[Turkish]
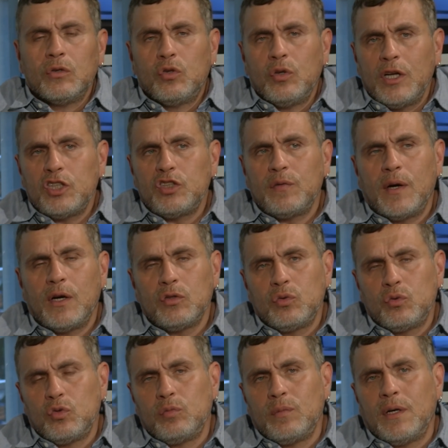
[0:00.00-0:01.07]
Güneş ve ay
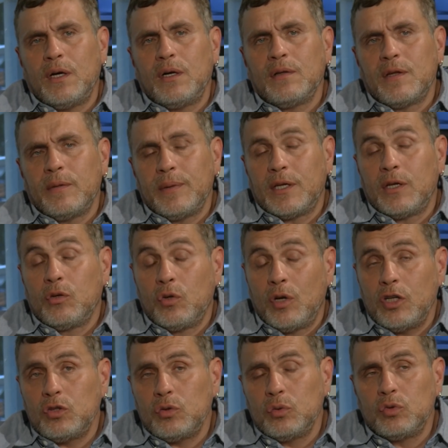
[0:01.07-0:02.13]
tutulmaları tabii ki
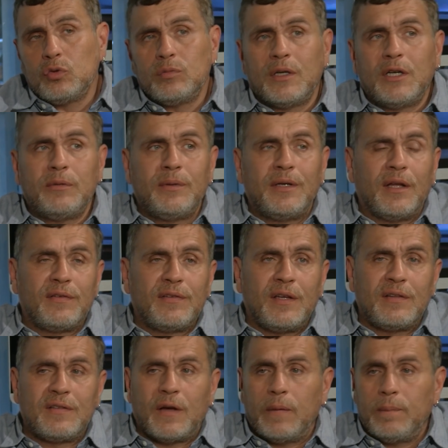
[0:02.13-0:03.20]
güneş tutulmaları biraz da
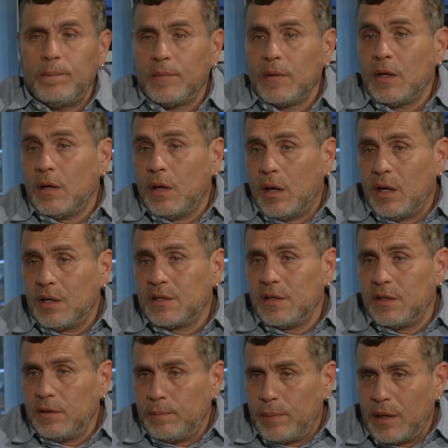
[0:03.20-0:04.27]
tam
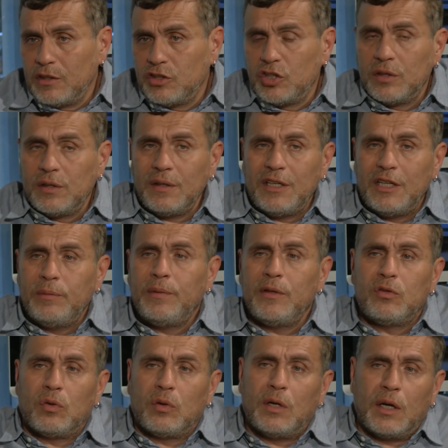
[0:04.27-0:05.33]
halkarı, palçarı,
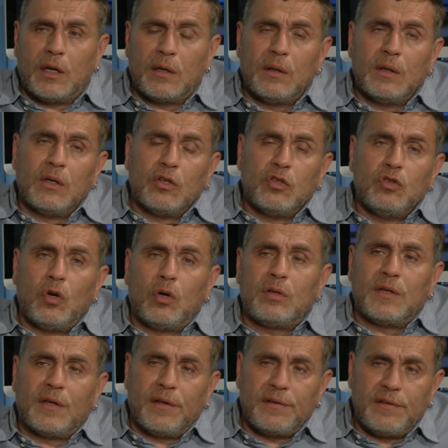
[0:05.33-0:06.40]
hibrit olarak 4
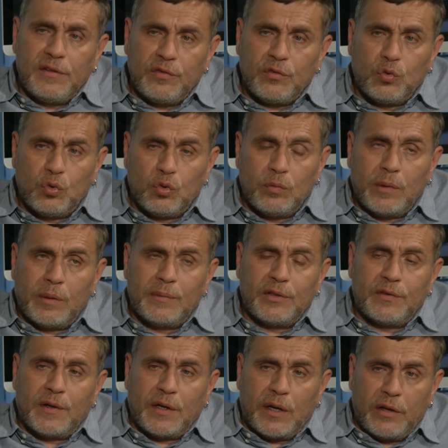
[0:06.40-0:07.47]
tane sınıf
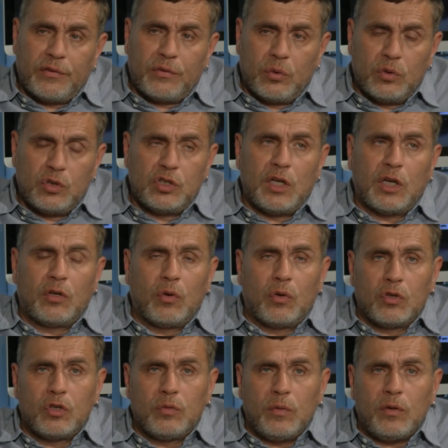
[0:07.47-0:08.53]
tutulmamız var astrolojide
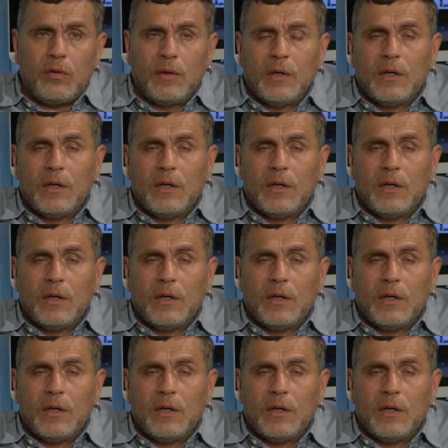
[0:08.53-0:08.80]
gördüğümüz.